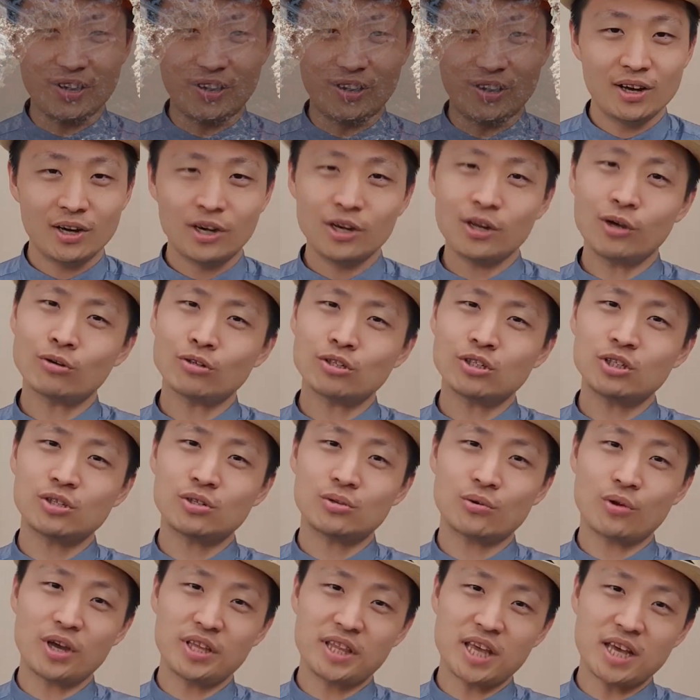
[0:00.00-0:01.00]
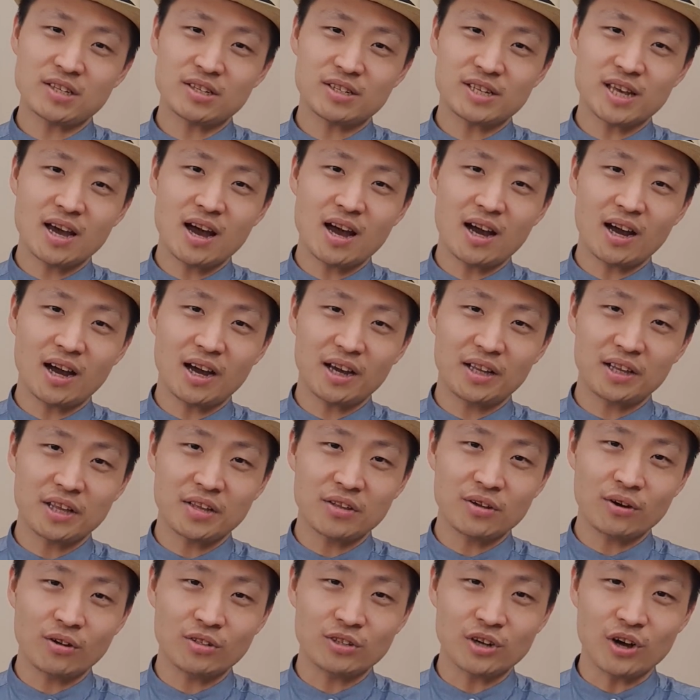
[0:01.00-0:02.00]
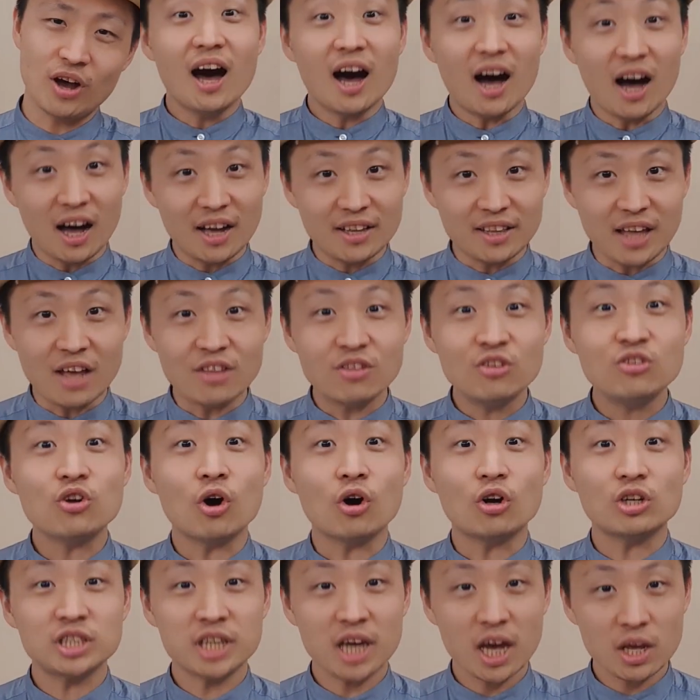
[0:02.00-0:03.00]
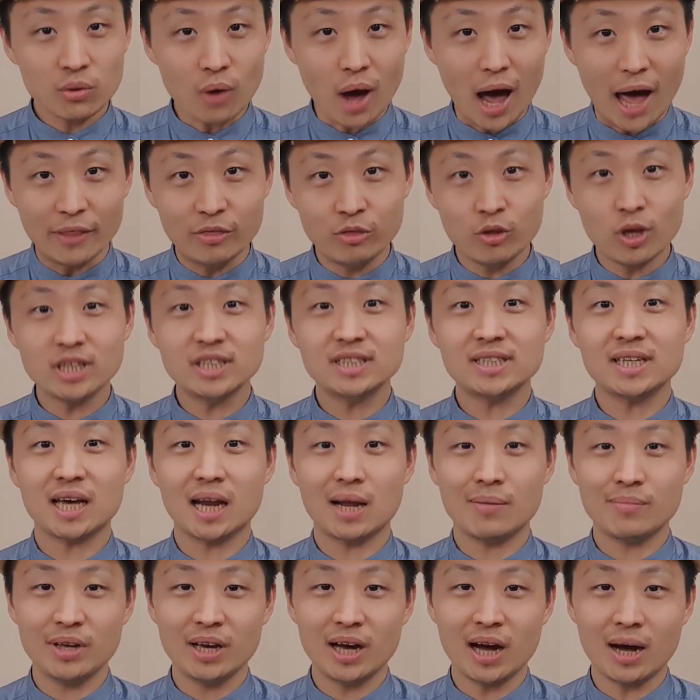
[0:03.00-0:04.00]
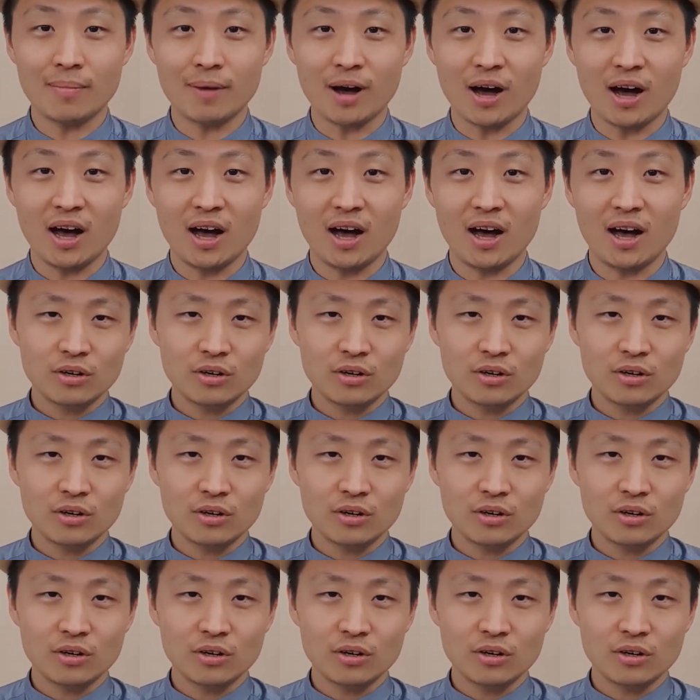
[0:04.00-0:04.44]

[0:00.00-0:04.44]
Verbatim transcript: 그리고 스스로에 대해서 생각하게 되는 거죠. 아, 나는 역시 해도 안 되는 사람인가 봐.